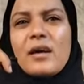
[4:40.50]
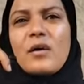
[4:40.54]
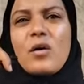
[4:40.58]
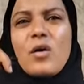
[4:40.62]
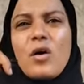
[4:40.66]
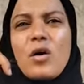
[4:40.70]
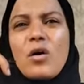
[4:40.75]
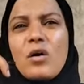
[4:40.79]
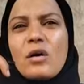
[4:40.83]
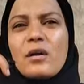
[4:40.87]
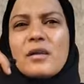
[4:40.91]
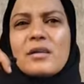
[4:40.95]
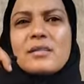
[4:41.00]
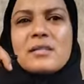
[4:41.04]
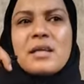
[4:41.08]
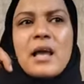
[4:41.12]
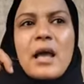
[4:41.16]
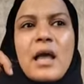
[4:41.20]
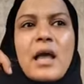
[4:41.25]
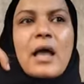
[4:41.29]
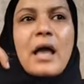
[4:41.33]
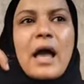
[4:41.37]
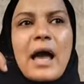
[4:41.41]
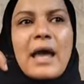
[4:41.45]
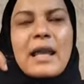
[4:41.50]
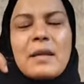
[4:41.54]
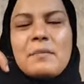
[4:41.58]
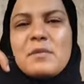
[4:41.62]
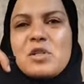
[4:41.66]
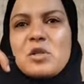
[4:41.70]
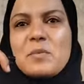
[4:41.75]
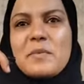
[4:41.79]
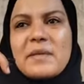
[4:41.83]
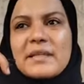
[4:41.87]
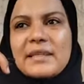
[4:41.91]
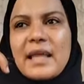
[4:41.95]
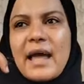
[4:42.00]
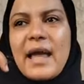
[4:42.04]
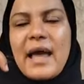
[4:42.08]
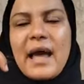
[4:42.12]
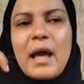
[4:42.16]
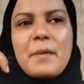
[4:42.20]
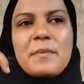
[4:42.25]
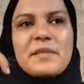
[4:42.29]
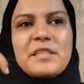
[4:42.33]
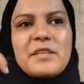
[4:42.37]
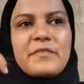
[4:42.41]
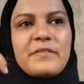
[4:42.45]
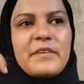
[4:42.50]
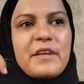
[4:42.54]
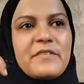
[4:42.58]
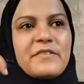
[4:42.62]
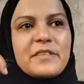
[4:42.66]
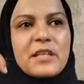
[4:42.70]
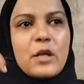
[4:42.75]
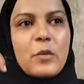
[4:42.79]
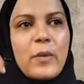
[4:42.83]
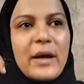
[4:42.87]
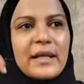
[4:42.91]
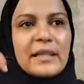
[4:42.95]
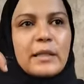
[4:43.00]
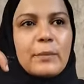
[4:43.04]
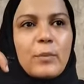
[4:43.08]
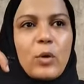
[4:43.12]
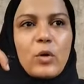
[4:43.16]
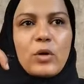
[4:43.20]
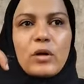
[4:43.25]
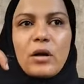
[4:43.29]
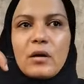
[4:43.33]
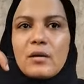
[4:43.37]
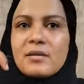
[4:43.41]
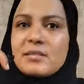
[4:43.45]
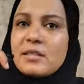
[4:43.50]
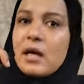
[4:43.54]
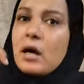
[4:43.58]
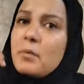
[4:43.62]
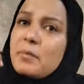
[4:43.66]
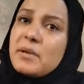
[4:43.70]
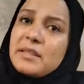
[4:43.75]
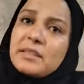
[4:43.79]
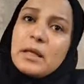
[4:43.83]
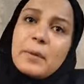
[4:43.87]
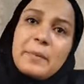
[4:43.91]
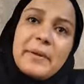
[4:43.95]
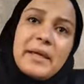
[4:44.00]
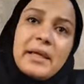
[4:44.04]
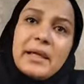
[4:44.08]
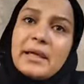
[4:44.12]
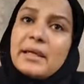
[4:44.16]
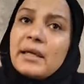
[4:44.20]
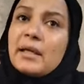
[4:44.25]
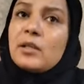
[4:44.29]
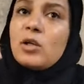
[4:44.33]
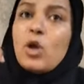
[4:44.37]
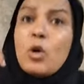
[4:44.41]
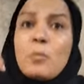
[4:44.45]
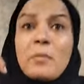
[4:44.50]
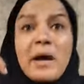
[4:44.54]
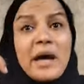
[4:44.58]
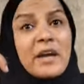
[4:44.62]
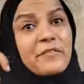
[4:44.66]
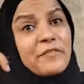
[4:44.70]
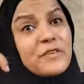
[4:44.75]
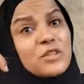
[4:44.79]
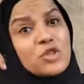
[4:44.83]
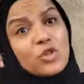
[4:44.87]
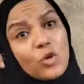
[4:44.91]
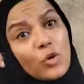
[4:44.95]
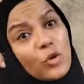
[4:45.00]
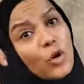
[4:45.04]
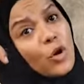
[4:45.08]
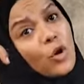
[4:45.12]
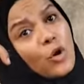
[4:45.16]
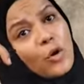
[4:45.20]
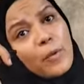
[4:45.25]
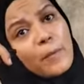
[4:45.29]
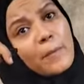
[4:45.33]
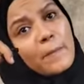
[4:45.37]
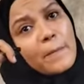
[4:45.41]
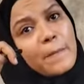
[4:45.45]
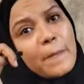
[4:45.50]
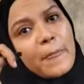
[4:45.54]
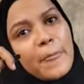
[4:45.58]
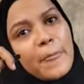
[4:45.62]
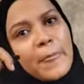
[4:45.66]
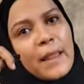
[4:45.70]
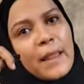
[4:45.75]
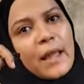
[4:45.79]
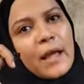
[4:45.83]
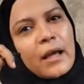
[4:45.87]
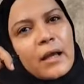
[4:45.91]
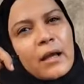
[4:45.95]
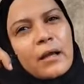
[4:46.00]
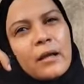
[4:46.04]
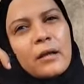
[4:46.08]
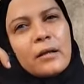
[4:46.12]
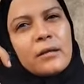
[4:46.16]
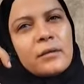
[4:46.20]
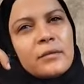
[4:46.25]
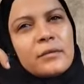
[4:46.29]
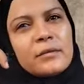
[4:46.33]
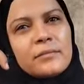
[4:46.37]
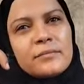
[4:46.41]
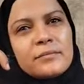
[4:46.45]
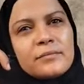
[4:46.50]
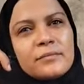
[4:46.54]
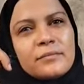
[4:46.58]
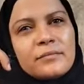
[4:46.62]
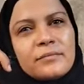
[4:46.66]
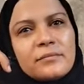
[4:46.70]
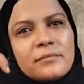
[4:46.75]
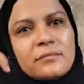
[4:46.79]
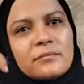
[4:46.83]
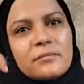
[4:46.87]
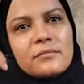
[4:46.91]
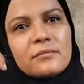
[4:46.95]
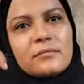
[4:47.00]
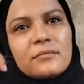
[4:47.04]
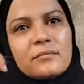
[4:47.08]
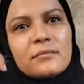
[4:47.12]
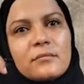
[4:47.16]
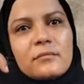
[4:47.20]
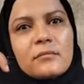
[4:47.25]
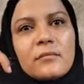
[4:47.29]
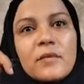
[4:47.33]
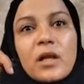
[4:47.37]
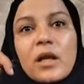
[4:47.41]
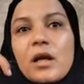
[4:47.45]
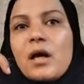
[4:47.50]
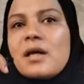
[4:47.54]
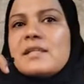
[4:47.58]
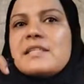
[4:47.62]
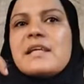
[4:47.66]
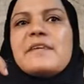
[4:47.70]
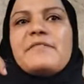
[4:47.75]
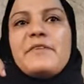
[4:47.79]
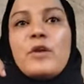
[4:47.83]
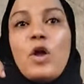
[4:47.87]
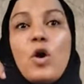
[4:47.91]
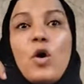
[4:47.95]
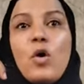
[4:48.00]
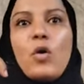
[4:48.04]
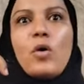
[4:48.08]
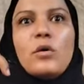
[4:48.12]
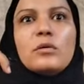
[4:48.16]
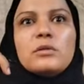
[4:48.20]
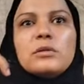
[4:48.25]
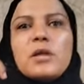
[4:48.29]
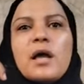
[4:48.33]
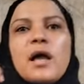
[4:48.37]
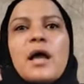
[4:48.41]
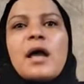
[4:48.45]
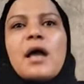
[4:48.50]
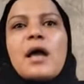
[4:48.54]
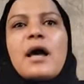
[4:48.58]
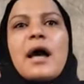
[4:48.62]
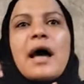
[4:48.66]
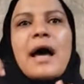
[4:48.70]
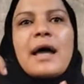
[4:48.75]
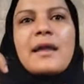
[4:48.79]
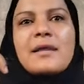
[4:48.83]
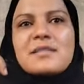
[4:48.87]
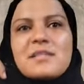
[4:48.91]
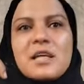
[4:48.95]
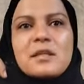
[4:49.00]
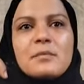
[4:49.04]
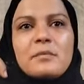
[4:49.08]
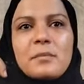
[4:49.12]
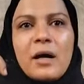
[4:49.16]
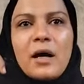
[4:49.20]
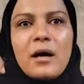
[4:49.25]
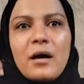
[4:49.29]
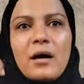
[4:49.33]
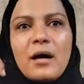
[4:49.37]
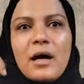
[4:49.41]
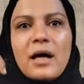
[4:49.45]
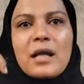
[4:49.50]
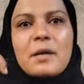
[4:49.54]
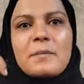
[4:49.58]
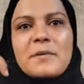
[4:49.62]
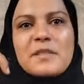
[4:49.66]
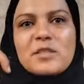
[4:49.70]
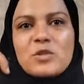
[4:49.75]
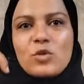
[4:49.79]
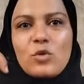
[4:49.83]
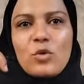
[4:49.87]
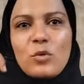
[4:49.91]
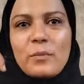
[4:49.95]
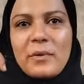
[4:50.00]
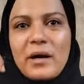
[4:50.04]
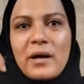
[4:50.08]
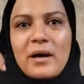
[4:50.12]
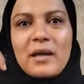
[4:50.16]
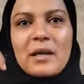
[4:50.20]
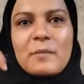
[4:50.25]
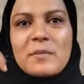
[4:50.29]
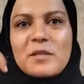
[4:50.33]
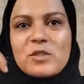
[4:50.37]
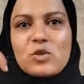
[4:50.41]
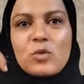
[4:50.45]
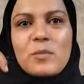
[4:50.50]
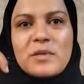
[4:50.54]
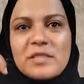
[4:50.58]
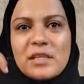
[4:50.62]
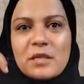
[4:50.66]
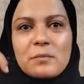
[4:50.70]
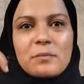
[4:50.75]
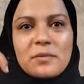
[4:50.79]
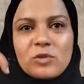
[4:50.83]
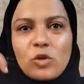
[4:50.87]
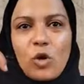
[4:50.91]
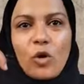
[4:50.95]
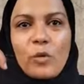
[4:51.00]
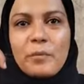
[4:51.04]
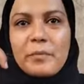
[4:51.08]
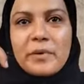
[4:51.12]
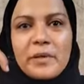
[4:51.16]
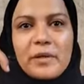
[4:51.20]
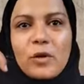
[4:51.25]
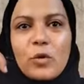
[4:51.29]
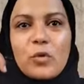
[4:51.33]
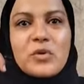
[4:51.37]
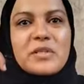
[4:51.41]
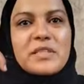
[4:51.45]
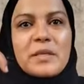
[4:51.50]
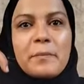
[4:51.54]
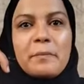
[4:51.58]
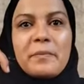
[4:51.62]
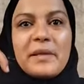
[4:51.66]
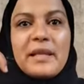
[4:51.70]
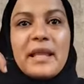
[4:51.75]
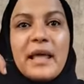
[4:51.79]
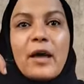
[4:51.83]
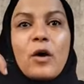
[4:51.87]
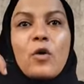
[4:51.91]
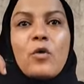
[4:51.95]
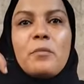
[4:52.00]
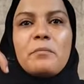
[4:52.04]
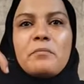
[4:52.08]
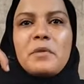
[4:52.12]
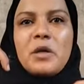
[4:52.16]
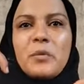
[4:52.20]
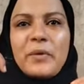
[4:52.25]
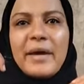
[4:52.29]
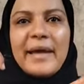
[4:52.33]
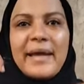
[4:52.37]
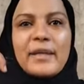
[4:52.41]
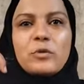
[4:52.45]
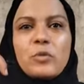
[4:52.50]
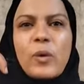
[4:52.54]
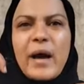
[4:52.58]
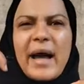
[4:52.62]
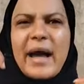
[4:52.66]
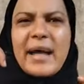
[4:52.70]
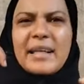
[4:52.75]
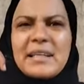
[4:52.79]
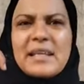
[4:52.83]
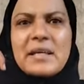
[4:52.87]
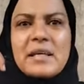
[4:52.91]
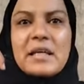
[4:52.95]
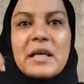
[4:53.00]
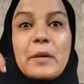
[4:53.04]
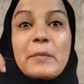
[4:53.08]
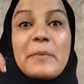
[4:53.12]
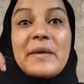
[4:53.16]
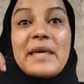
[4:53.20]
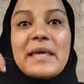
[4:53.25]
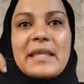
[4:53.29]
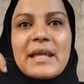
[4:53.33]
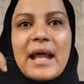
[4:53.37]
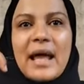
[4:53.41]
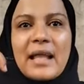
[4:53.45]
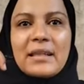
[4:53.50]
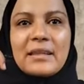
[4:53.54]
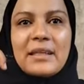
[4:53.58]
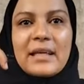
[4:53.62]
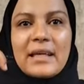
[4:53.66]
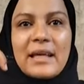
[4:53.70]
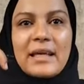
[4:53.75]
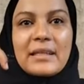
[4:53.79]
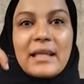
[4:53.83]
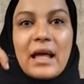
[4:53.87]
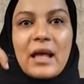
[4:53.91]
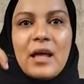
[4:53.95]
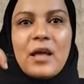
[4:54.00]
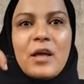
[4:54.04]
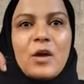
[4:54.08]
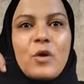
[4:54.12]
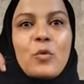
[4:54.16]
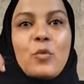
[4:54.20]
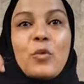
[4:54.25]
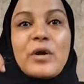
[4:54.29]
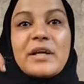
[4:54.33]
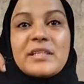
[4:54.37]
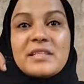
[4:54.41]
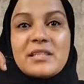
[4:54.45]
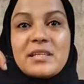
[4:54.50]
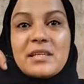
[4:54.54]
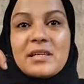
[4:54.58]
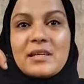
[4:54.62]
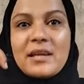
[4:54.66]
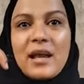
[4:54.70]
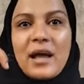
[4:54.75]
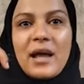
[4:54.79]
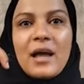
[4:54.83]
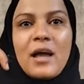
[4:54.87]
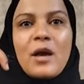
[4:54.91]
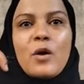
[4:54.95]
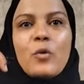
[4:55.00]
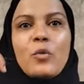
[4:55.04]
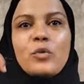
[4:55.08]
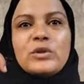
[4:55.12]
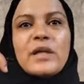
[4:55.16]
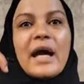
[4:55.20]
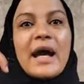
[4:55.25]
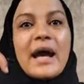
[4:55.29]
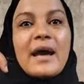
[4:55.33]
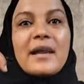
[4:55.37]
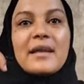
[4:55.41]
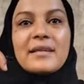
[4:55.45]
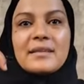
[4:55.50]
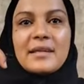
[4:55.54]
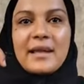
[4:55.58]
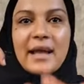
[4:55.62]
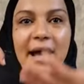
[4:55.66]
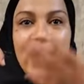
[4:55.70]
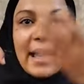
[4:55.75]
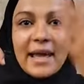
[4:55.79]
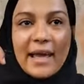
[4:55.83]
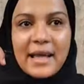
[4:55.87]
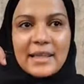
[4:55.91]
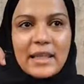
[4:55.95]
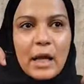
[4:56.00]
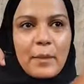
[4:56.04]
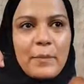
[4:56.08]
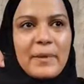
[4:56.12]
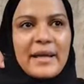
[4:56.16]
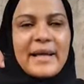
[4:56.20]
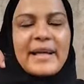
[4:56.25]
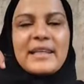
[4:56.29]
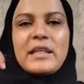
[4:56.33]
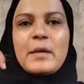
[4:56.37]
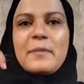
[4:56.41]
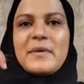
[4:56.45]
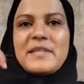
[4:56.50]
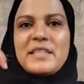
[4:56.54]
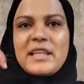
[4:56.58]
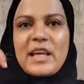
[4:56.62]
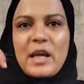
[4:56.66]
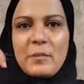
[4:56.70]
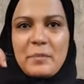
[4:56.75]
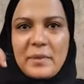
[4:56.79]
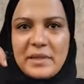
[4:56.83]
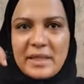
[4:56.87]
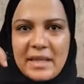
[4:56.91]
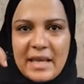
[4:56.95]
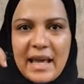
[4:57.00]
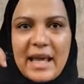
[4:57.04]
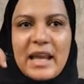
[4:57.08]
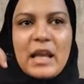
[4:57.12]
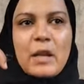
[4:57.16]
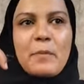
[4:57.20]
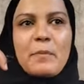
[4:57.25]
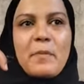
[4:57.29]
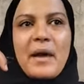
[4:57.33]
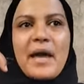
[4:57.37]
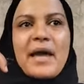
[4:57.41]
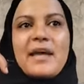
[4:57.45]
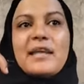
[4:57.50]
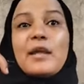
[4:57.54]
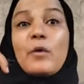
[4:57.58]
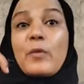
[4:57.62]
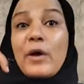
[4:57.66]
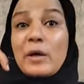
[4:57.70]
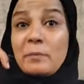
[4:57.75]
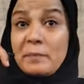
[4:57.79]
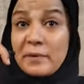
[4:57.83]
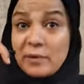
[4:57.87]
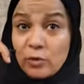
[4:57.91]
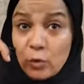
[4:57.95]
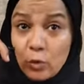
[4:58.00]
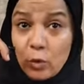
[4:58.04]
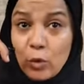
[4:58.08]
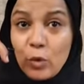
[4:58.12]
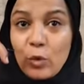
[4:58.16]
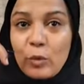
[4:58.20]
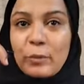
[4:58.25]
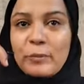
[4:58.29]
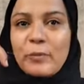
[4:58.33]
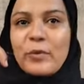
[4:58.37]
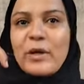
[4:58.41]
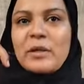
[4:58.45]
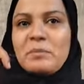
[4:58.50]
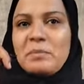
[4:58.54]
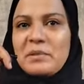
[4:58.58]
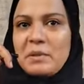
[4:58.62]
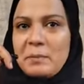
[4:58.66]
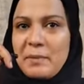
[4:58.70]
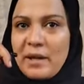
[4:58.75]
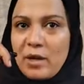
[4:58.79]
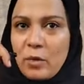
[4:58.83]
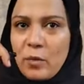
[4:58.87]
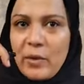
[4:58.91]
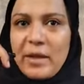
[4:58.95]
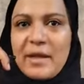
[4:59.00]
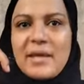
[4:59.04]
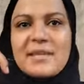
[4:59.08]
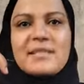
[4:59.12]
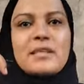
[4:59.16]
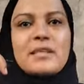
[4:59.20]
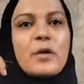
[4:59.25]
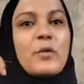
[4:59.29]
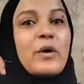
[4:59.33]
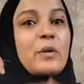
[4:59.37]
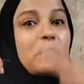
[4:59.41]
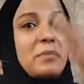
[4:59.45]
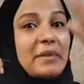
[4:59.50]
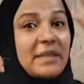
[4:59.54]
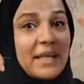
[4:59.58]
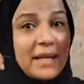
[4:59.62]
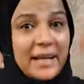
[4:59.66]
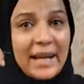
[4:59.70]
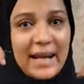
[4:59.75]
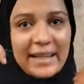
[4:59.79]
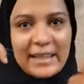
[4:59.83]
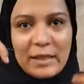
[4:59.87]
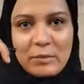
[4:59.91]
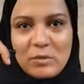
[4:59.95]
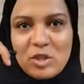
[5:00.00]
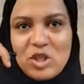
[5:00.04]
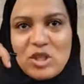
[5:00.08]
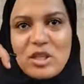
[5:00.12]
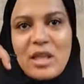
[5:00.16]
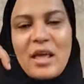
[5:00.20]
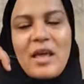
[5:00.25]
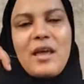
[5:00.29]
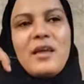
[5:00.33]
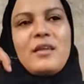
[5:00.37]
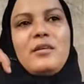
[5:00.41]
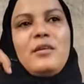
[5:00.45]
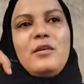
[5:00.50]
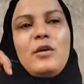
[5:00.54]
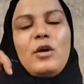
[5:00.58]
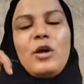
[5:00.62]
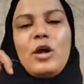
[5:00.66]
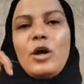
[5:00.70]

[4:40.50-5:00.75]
خالص انا مش مرتاحه بس في نفس الوقت بقول خلاص ده امر طبيعي يعني هم عارفين آه، شغلهم من اول ما وقعت آه، كسر في الحوض آه، انا صدمه انا مصدومه انا مصدومه صدمه عمري اقسم بالله امي وقعت وقعات كبيره قد كده وكتيره ودخلت رعايات قبل كده بس كانت بتتكلم معانا وكانت بتقوم وكانت بتبقى كويسه وكانت بترجع تمشي تاني